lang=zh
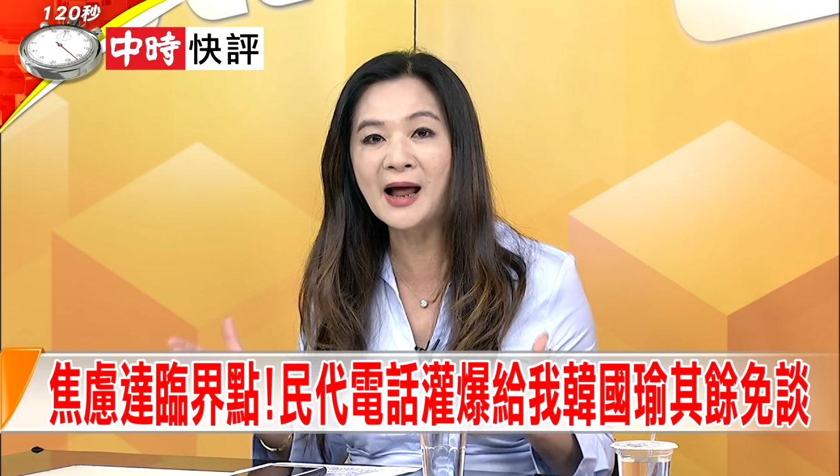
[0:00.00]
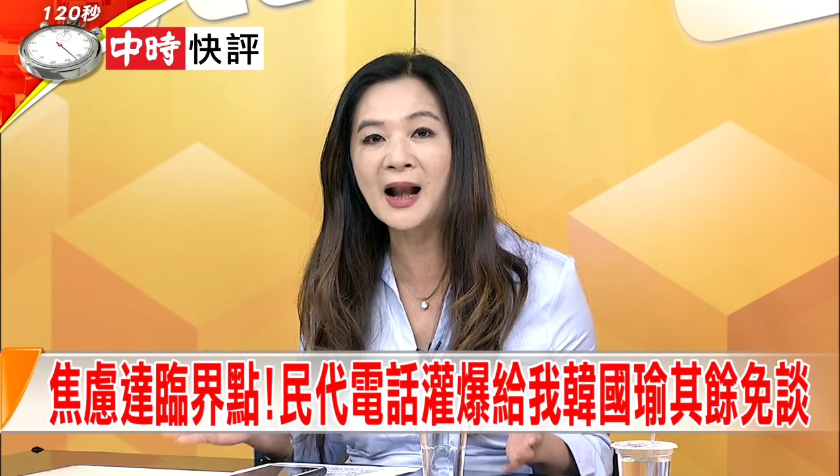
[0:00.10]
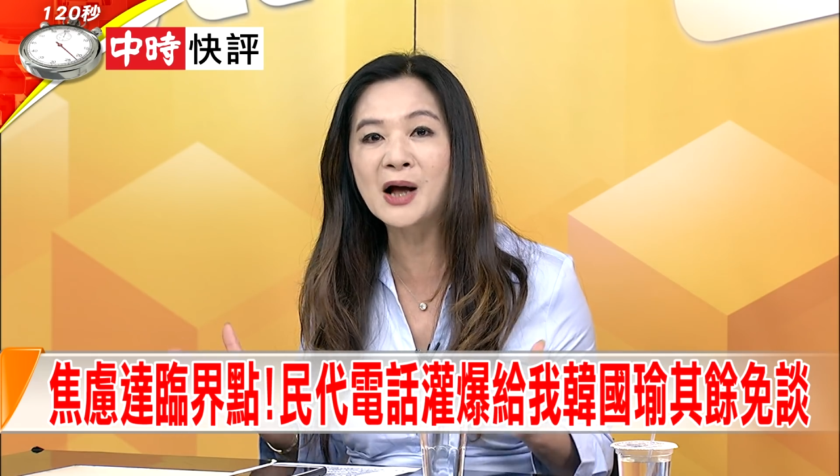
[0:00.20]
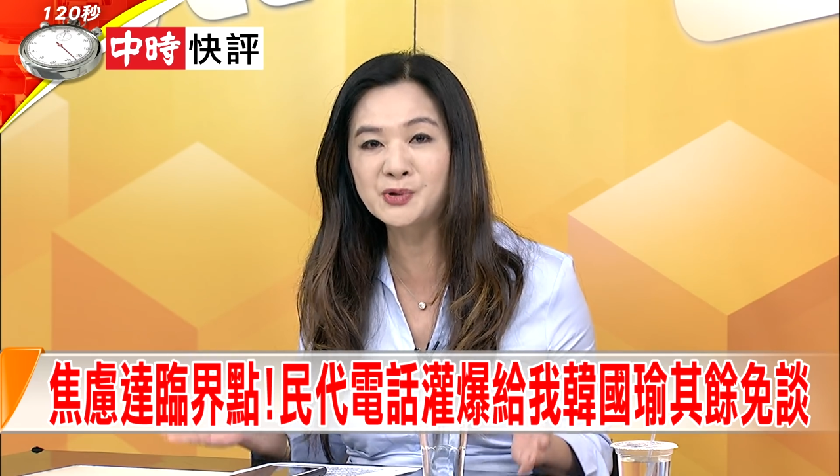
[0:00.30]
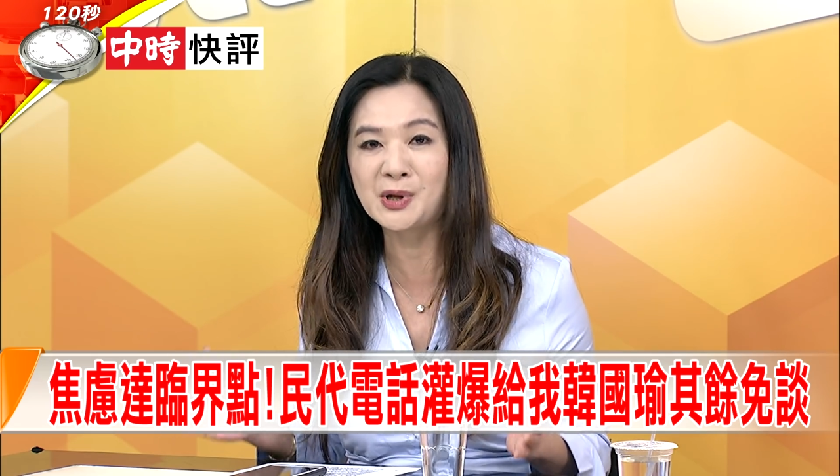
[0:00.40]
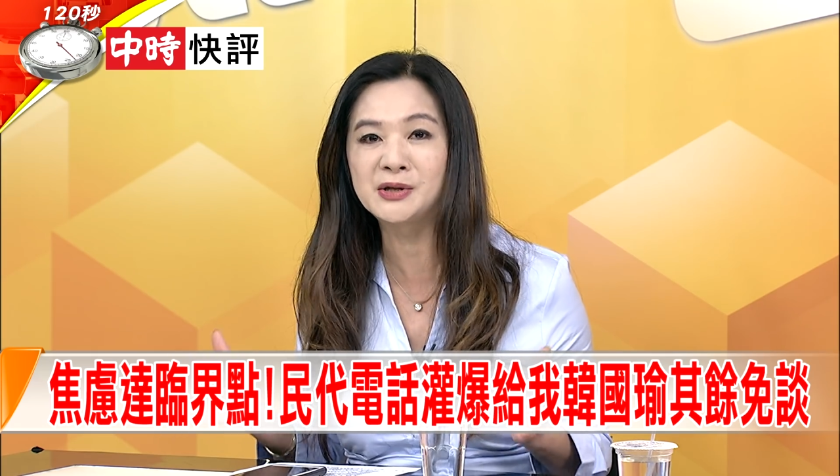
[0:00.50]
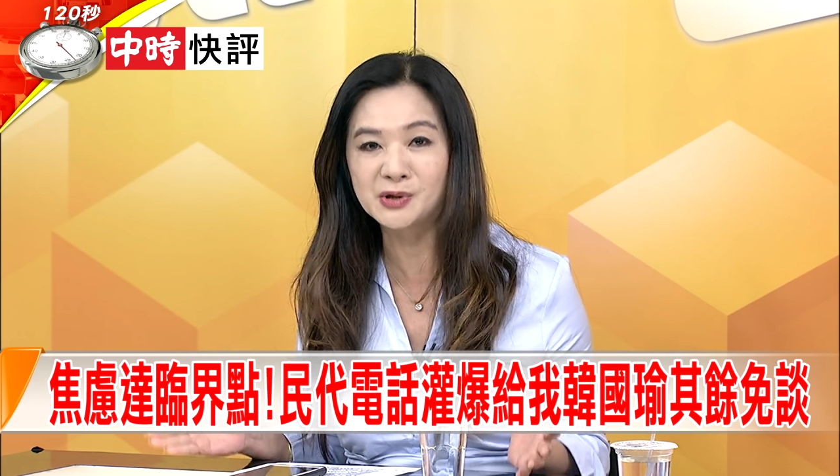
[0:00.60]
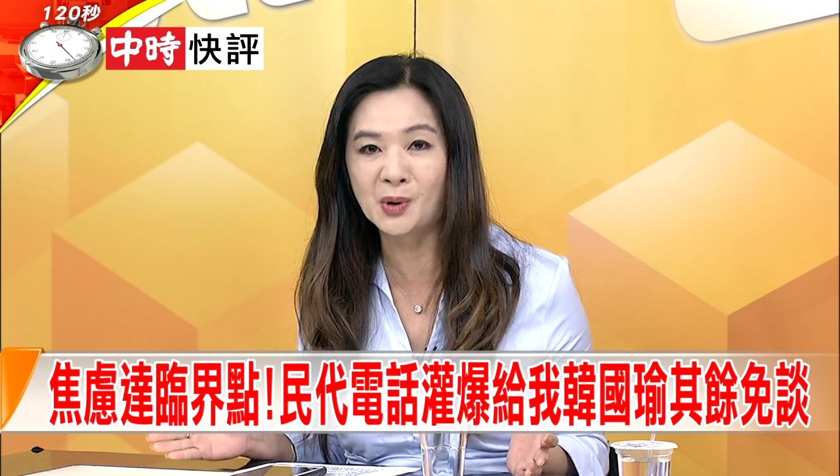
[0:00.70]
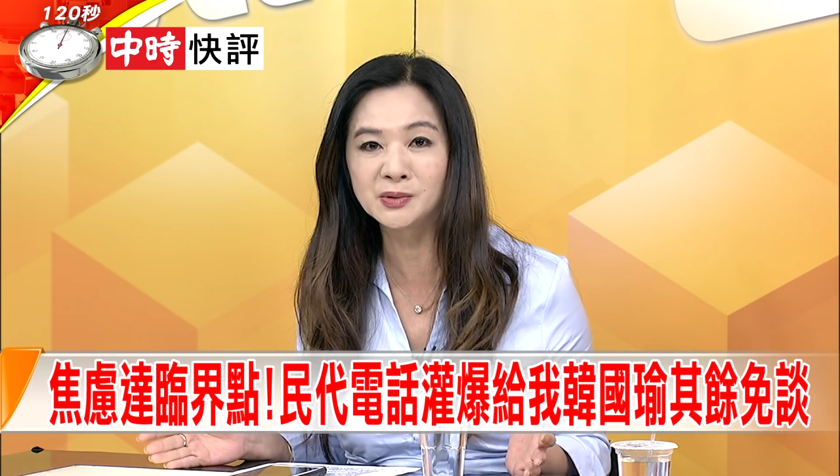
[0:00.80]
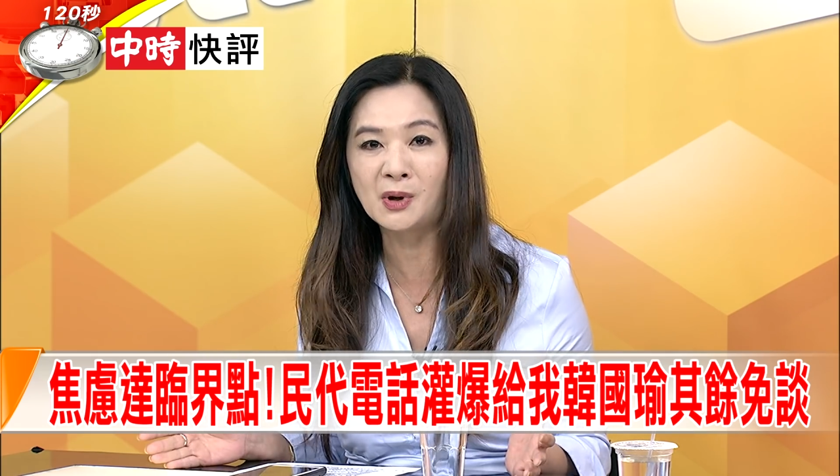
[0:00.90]
让他选
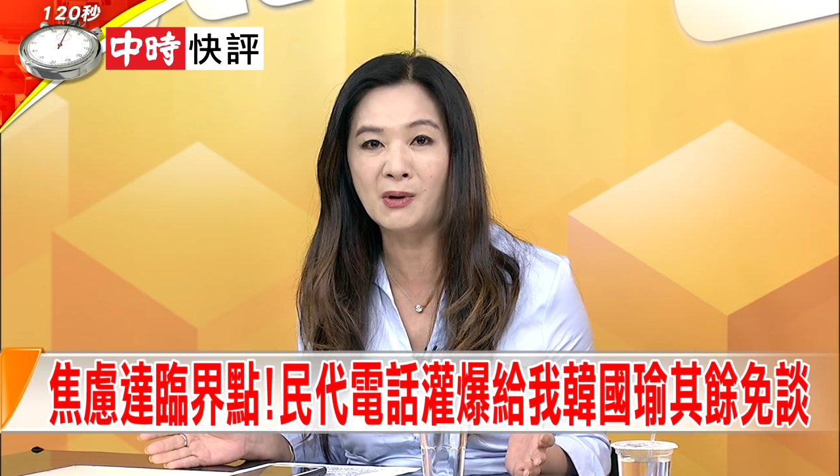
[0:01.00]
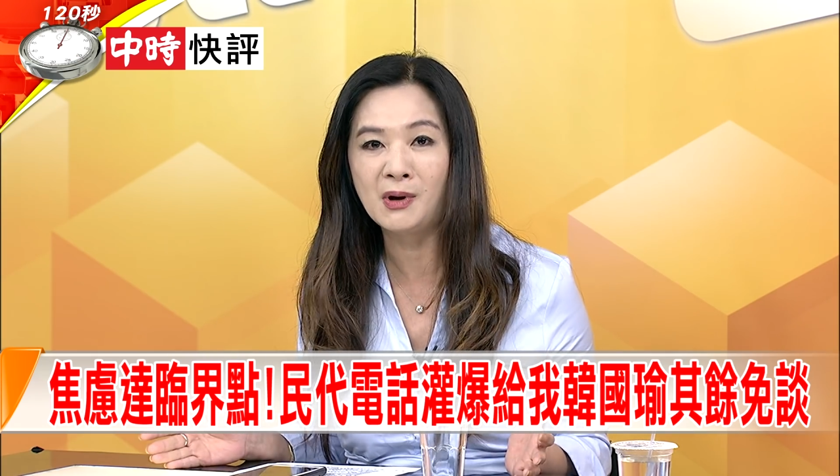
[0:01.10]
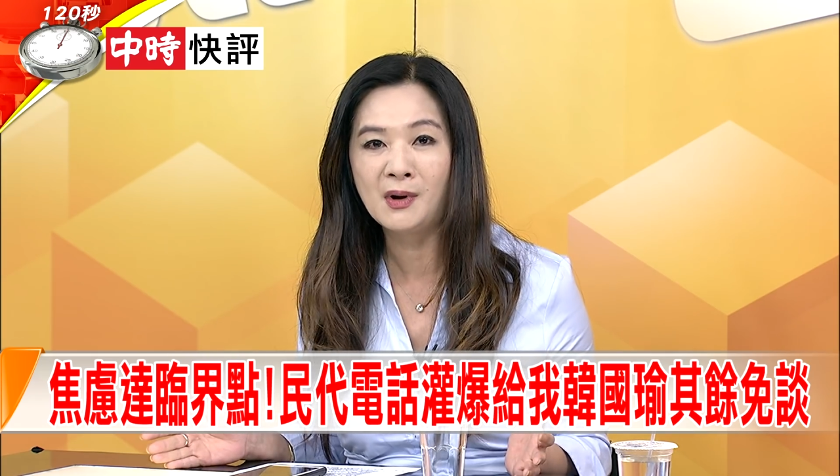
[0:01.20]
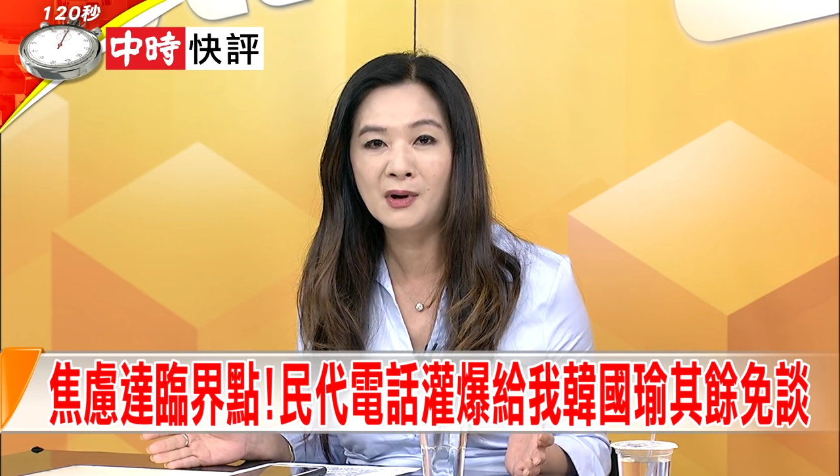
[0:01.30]
总统。